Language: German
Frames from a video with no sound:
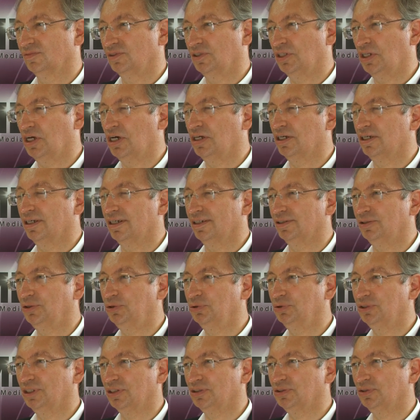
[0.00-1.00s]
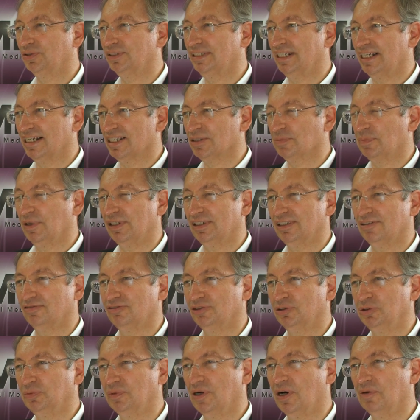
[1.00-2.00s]
Ja, der User sollte erstmal
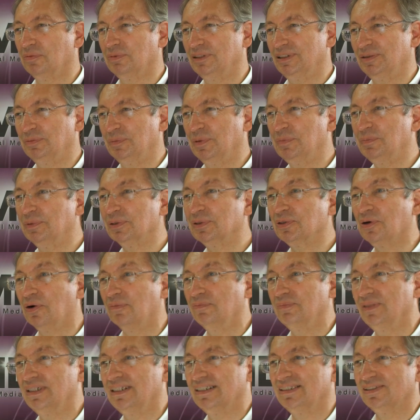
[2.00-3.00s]
davon überhaupt nichts mitbekommen.